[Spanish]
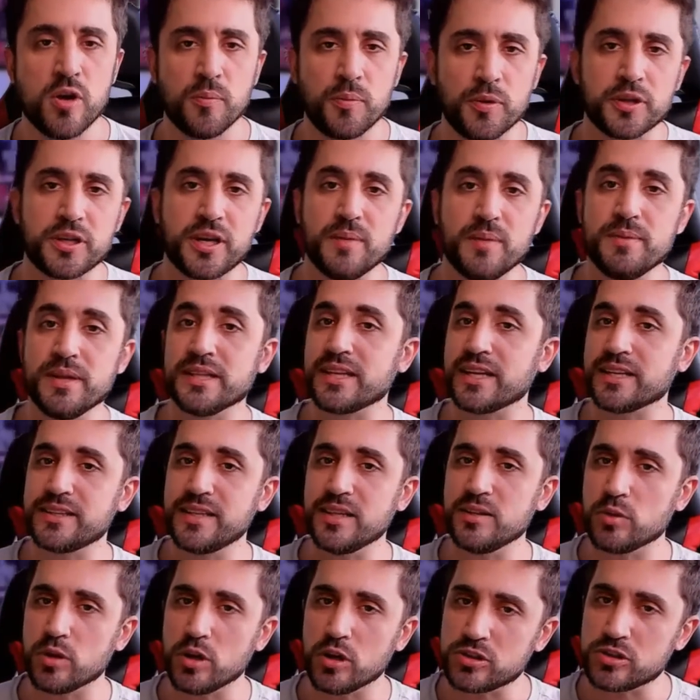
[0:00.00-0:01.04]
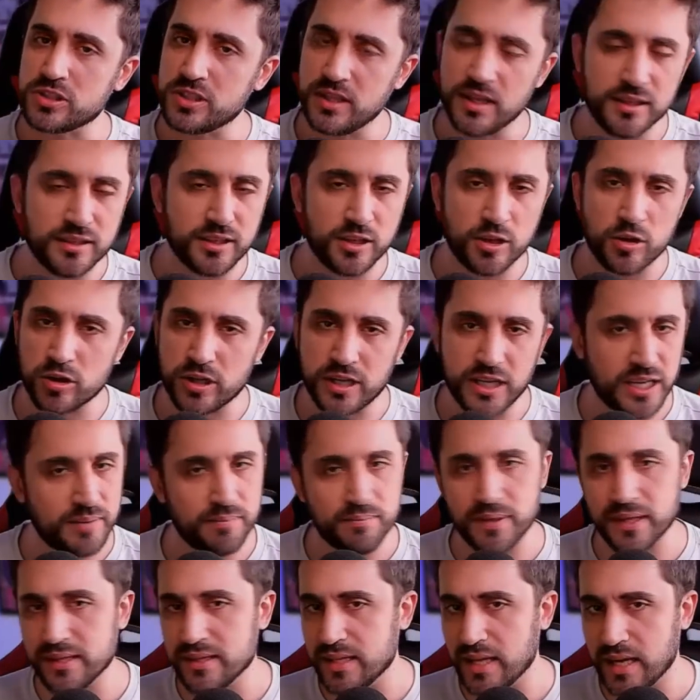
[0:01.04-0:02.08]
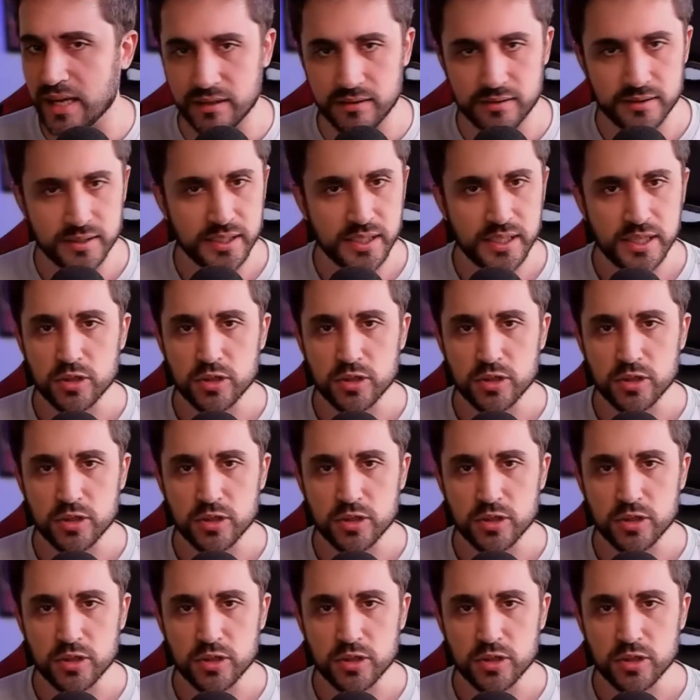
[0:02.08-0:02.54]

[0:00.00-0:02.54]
Porque mientras tanto en Occidente nos quieran vender